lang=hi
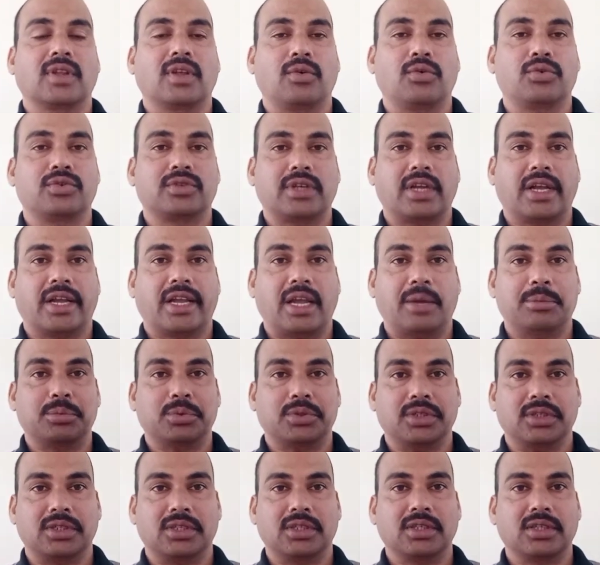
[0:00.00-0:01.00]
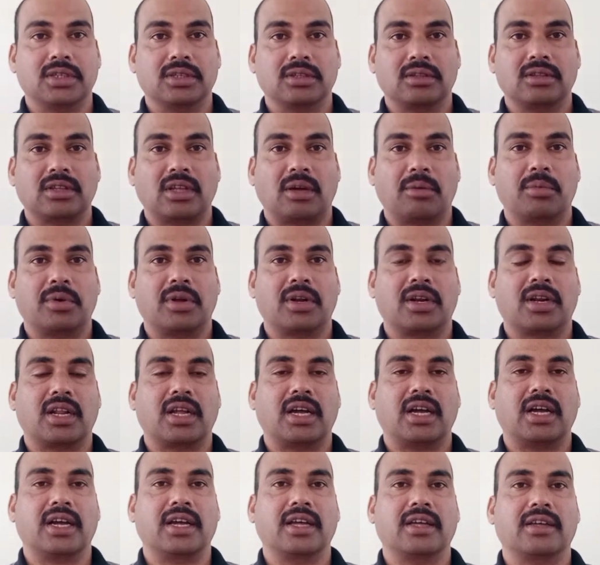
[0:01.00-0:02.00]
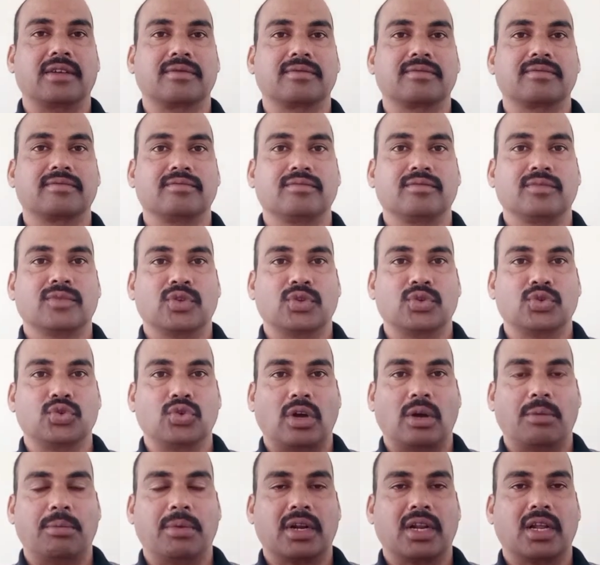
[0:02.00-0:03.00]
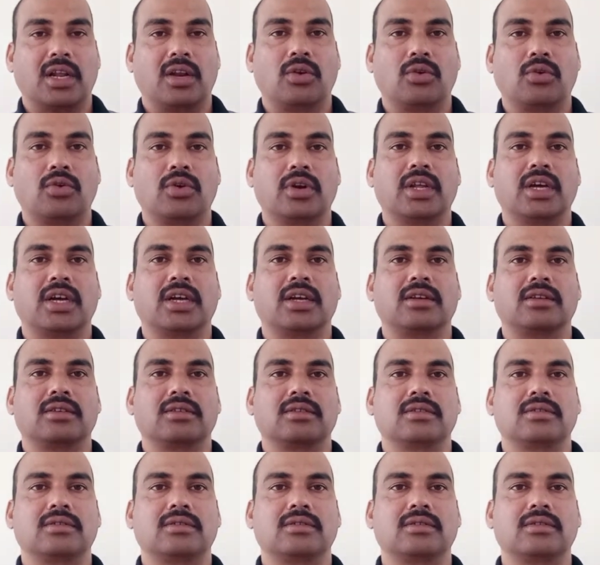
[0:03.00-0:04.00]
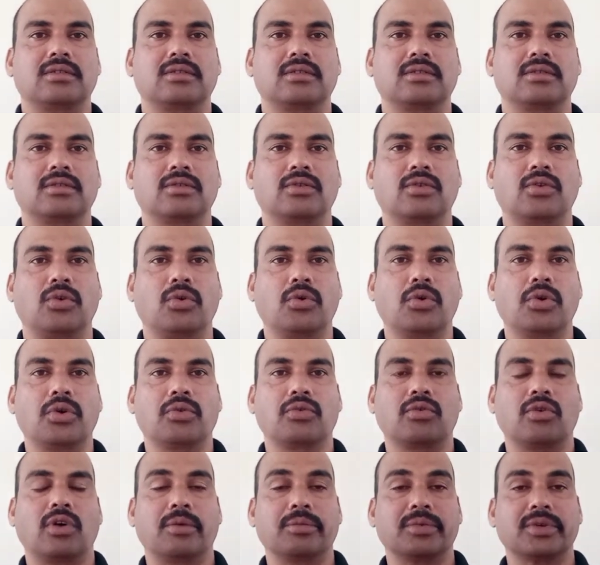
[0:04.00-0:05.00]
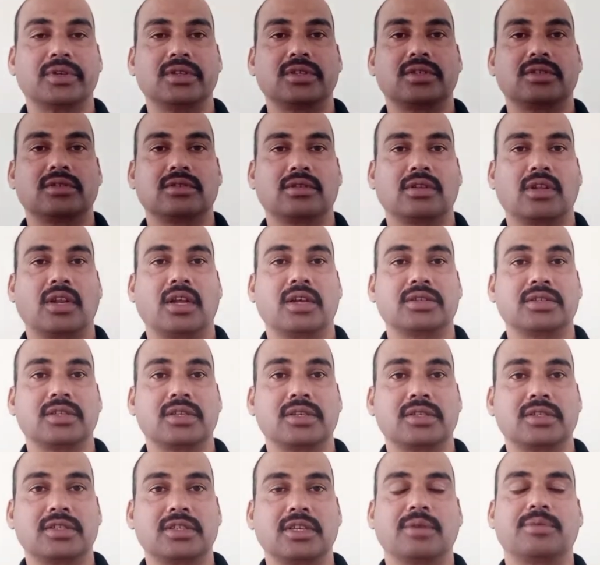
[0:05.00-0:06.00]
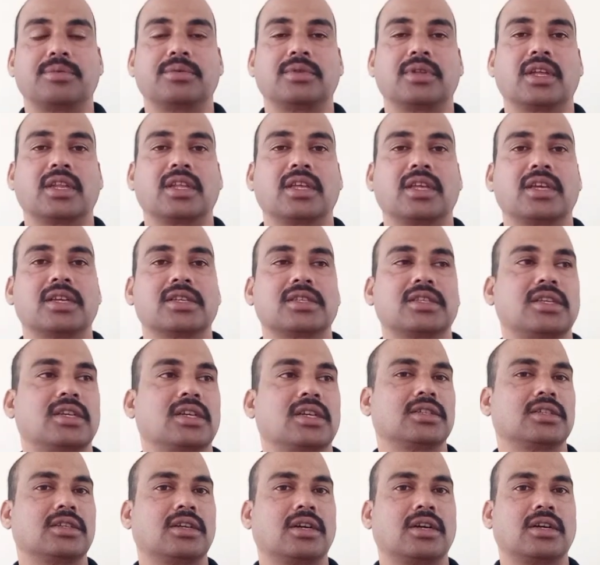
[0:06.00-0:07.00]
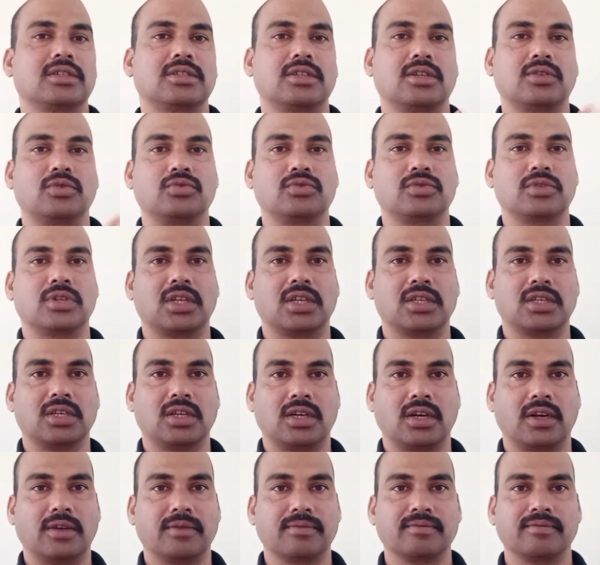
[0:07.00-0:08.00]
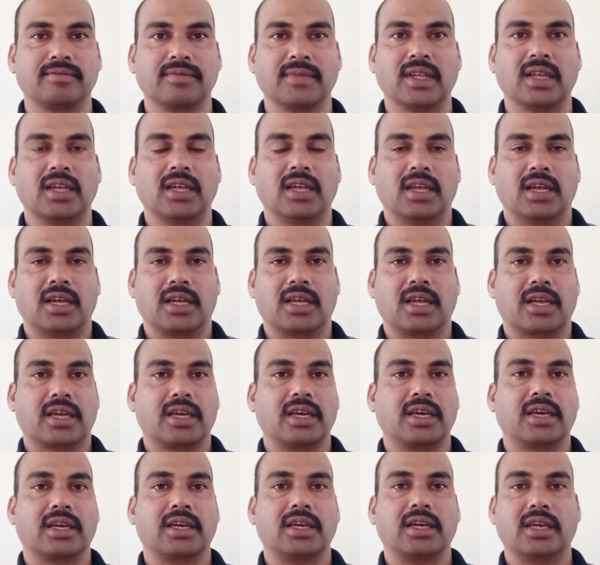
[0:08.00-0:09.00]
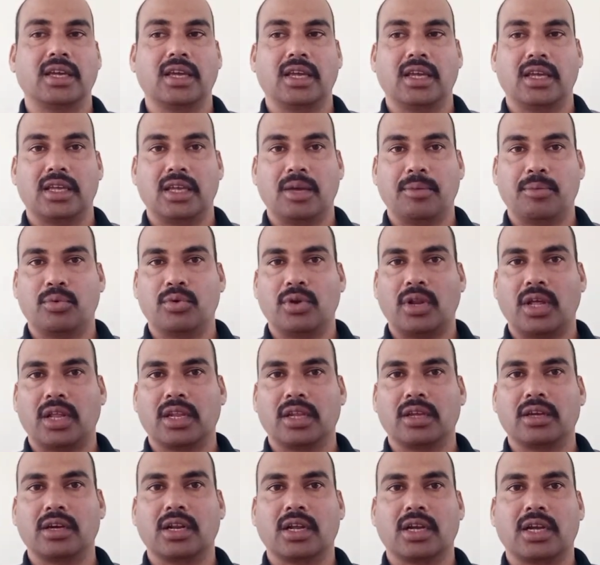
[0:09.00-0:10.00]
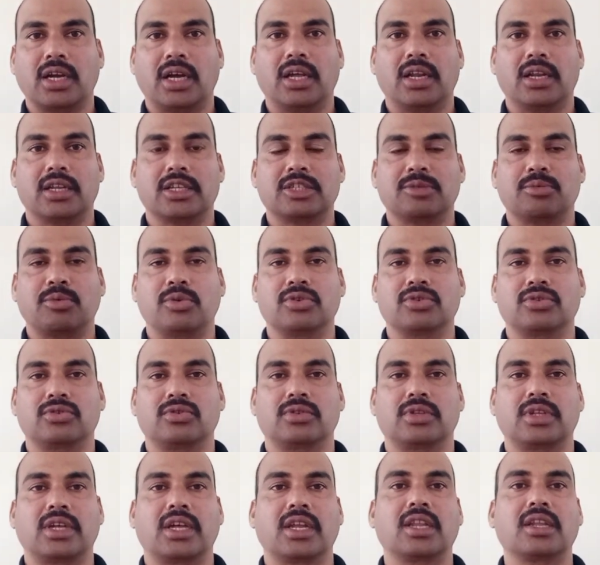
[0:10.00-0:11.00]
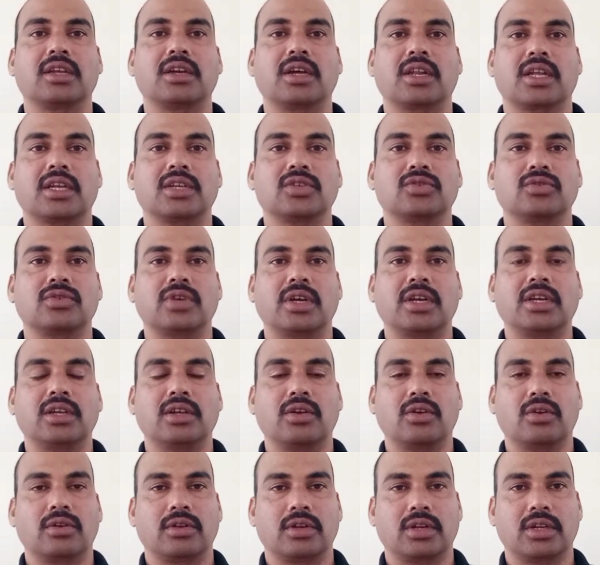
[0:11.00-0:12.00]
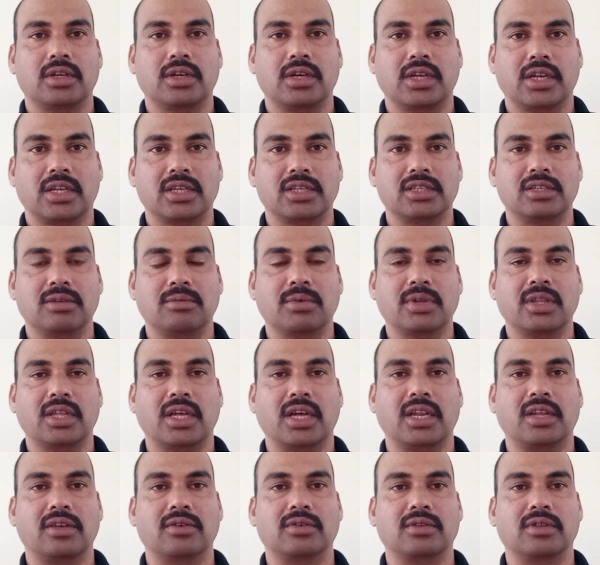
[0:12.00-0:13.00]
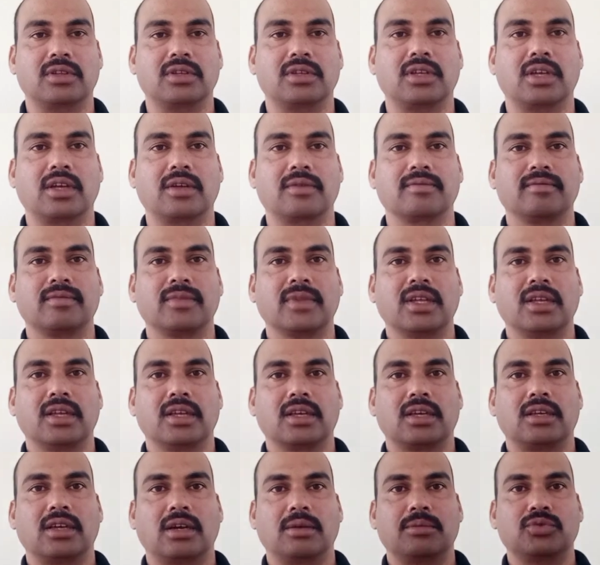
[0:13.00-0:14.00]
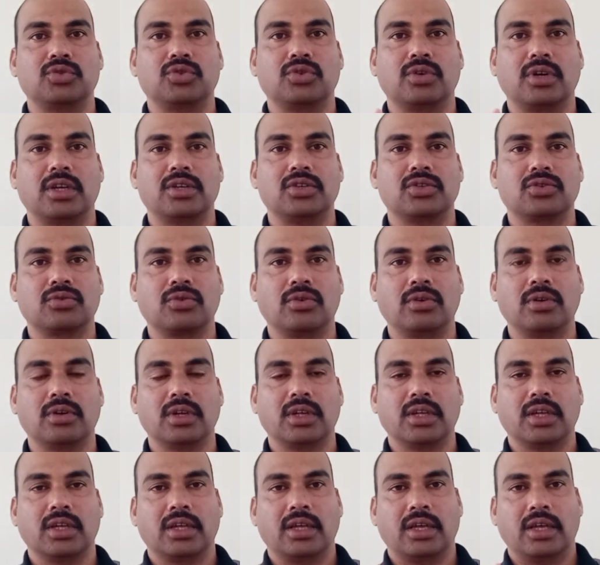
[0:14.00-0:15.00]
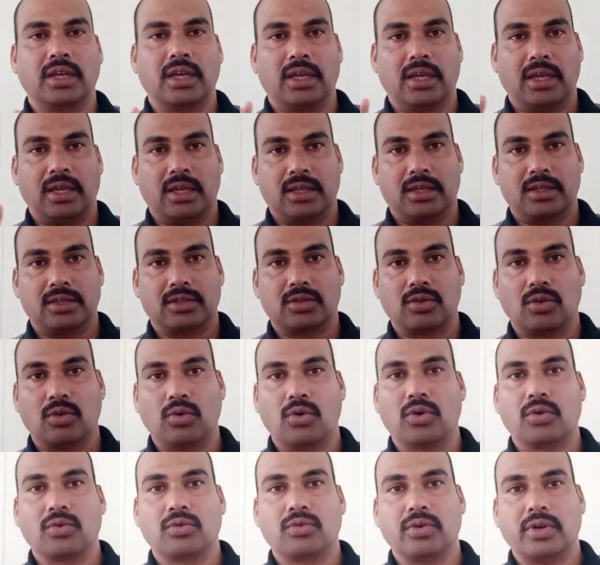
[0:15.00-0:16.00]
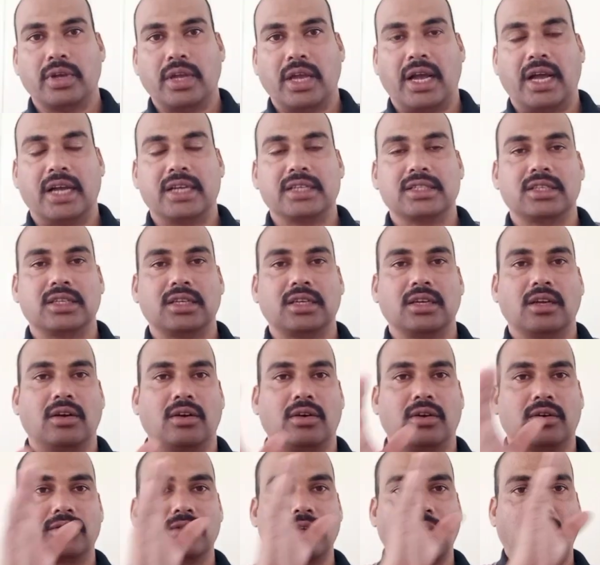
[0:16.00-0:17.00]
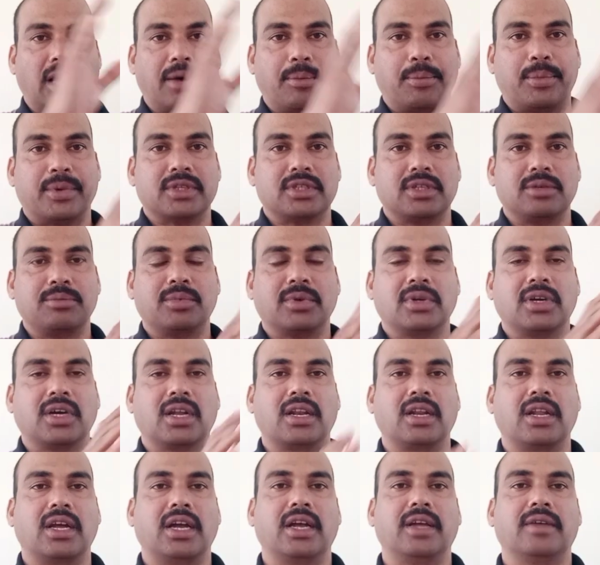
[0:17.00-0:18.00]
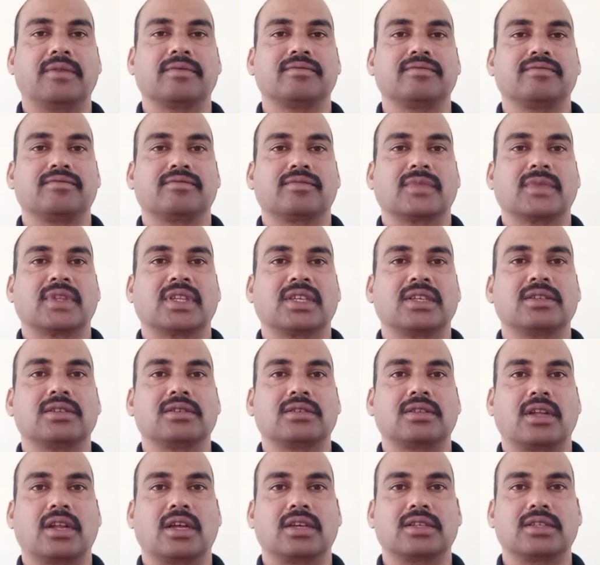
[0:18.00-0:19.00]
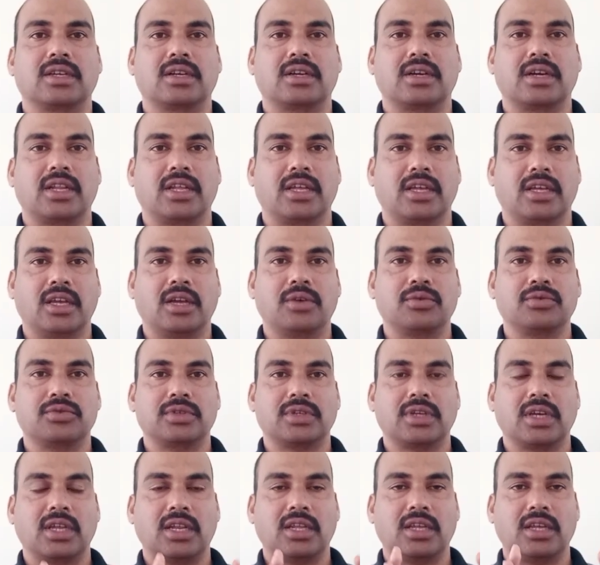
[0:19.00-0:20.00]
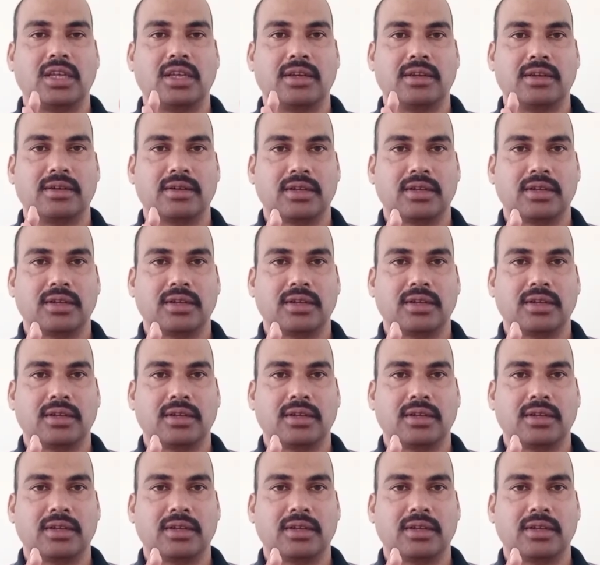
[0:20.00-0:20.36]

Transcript: उसका कैपेसिटी कितना बन रहा है जो हमारा लोड है लोड को हम किस तरह से सेफ तरीके से जगह से दूसरे जगह रखेंगे ये पूरा रीगर का रिस्पॉन्स होता है रीगर की जो है रीगर की जिम्मेदारी होती है कि हम जो है इसको इस लोड को यहाँ से और जहाँ पर शिफ्ट करना है किस तरह से करेंगे उसके लिए